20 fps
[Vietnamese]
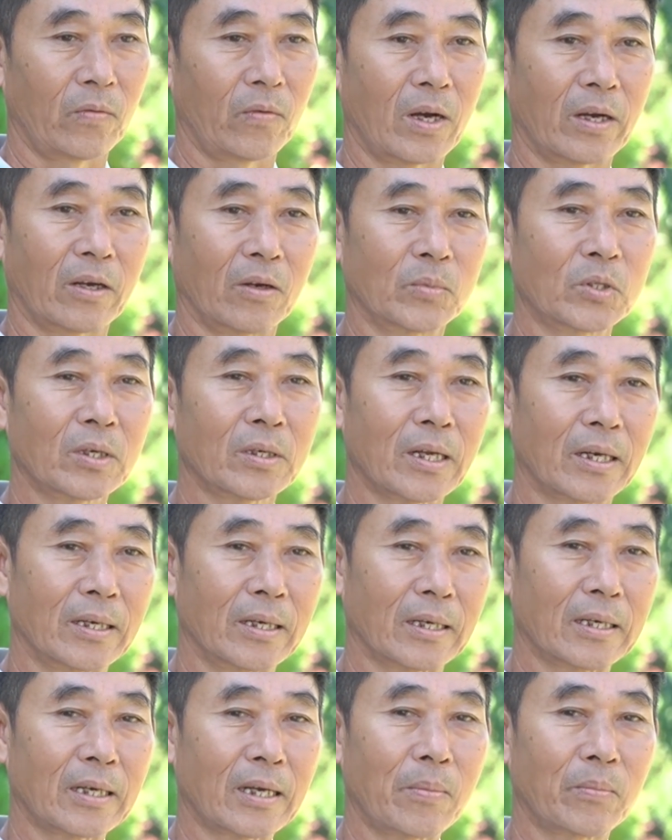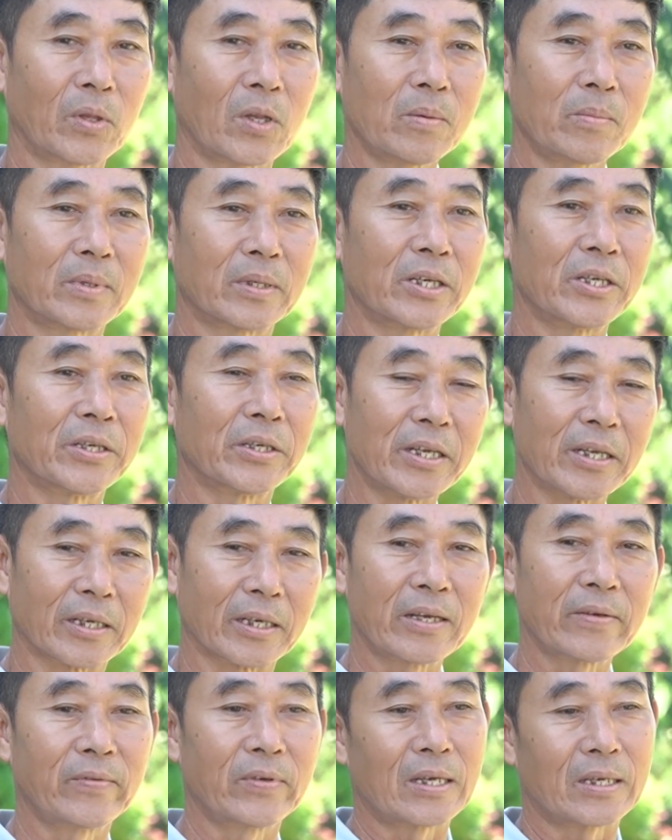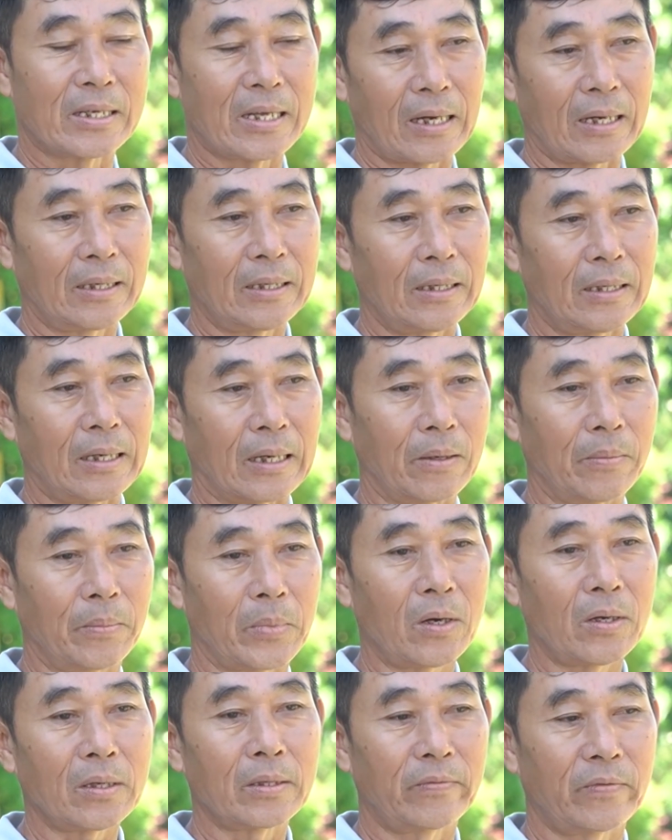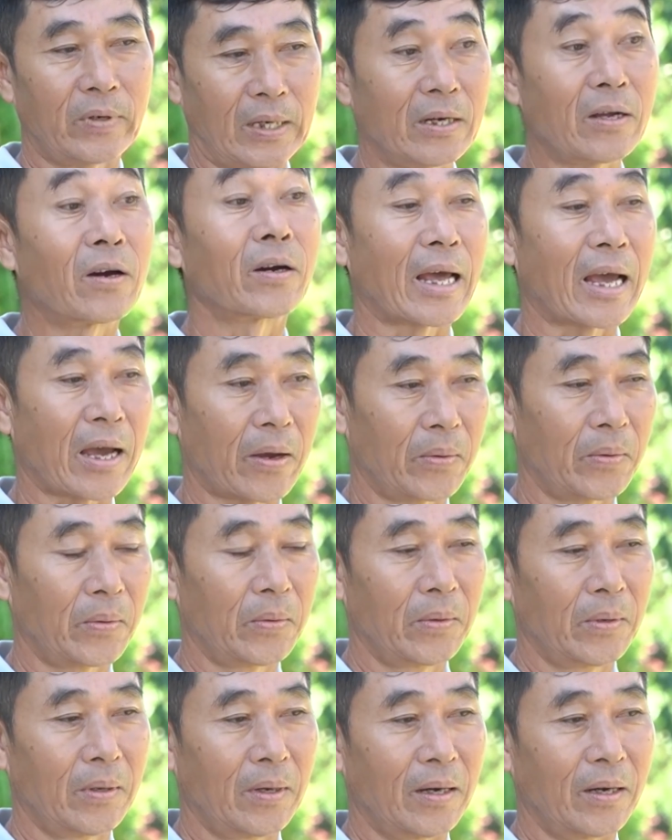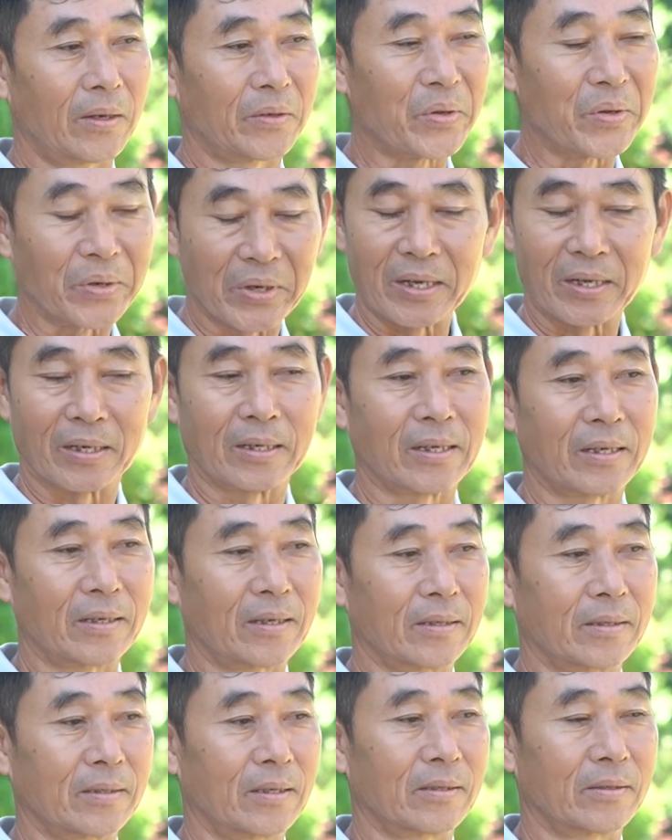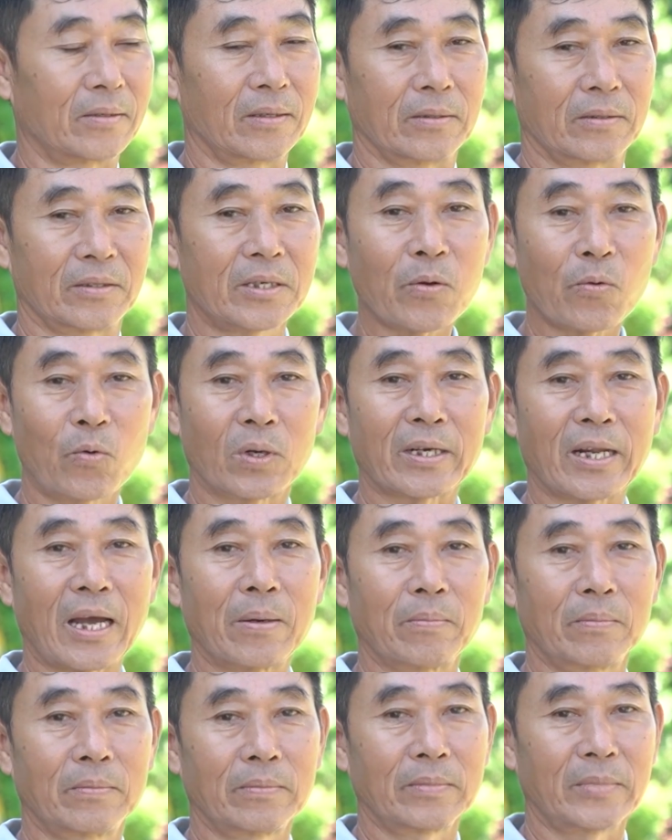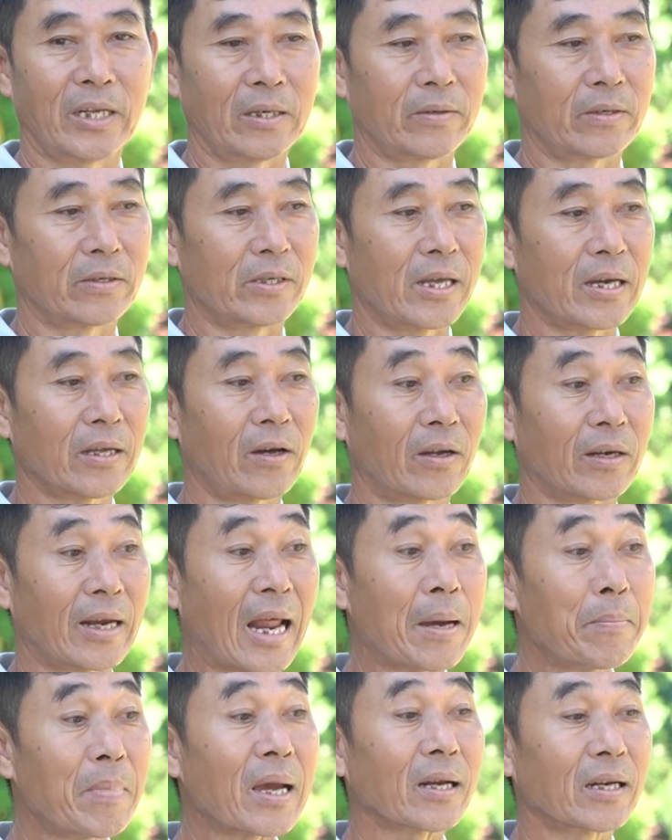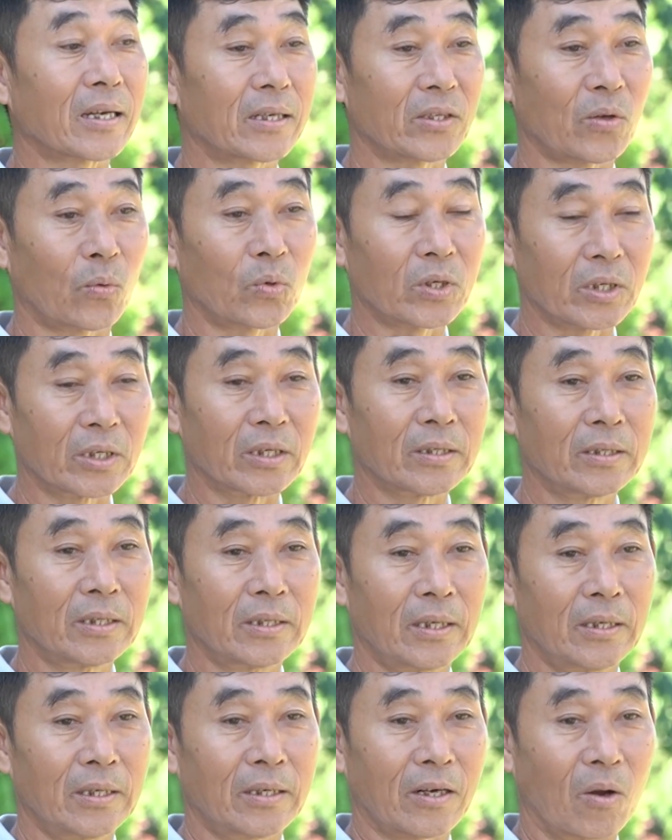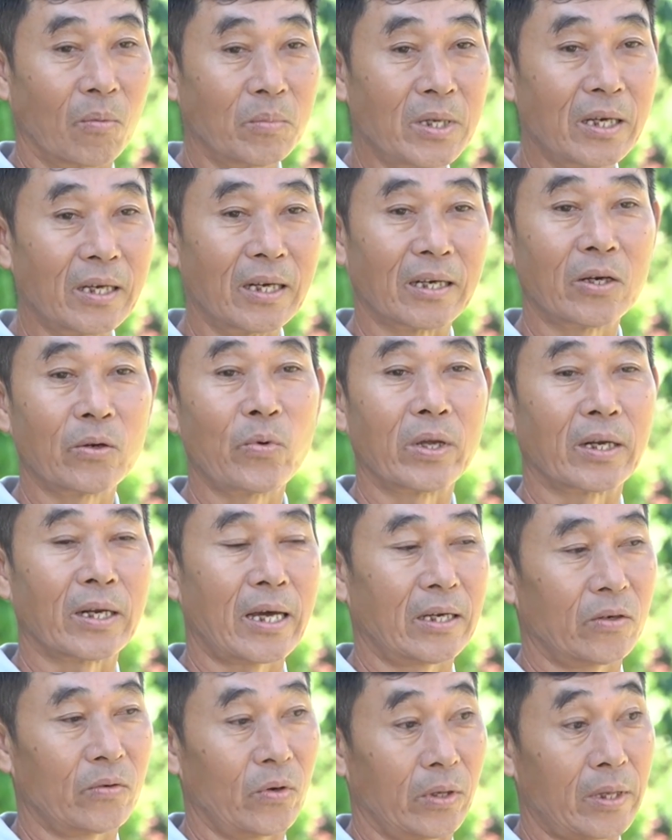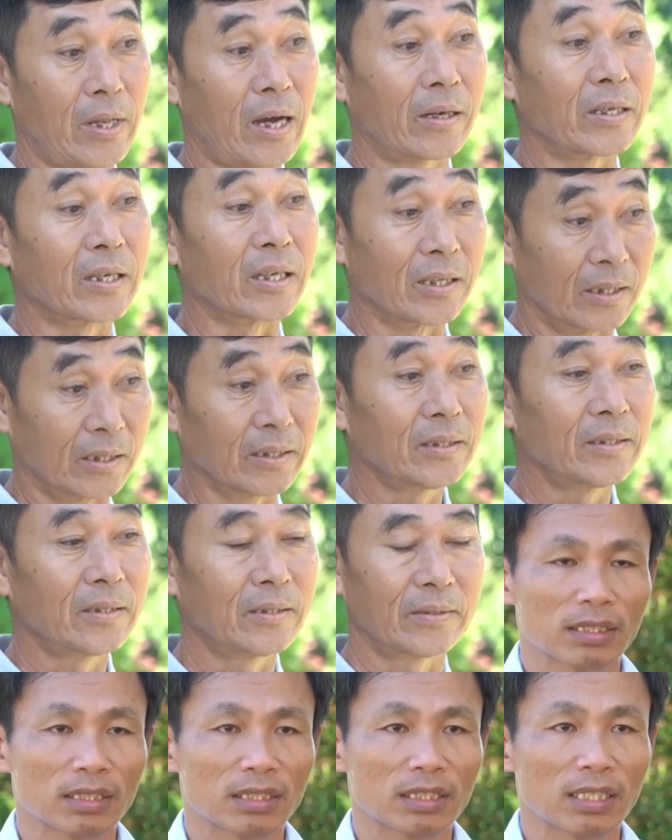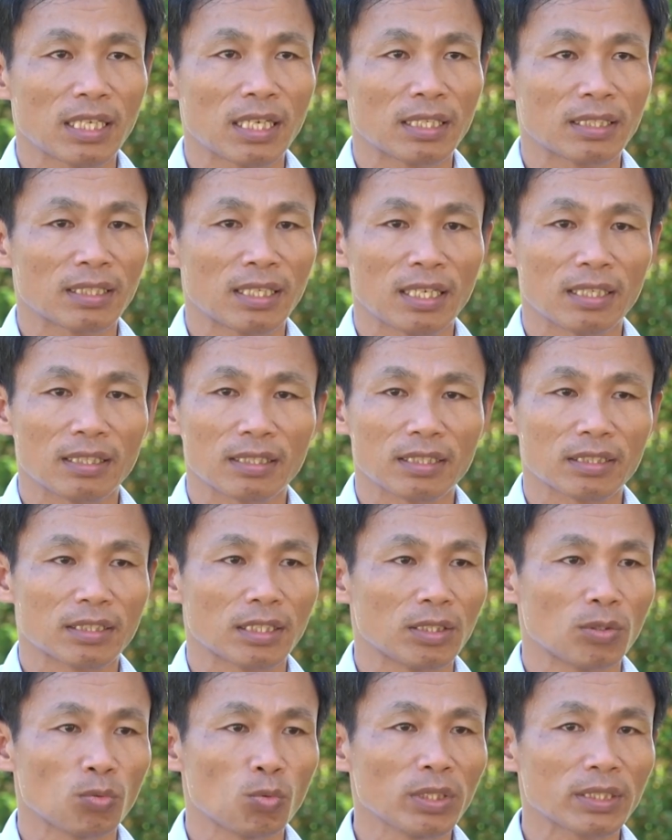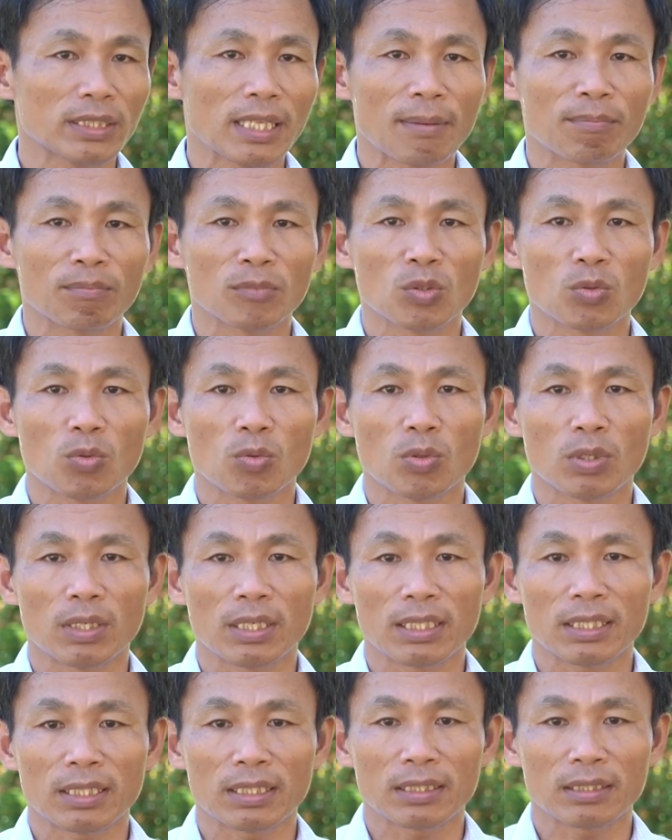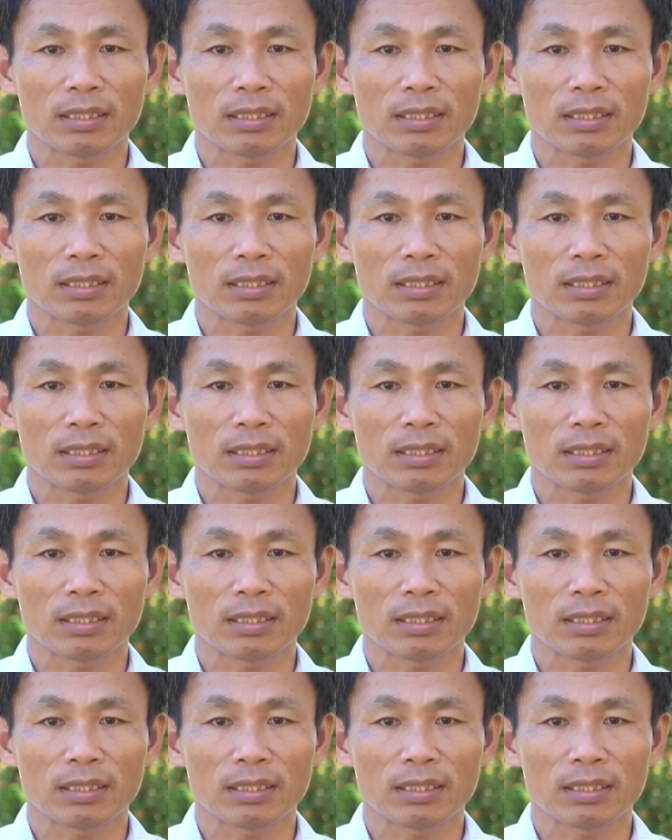và cũng xác định là cái công tác mà tuyên truyền đến với nhân dân là công tác phải hoàn đạo à, tuyên truyền là, là, là, là rất quan trọng để người dân họ nắm bắt được cái chủ trương cũng như là cái quyền lợi người ta được hưởng cái nhờ cái sự quyết tâm của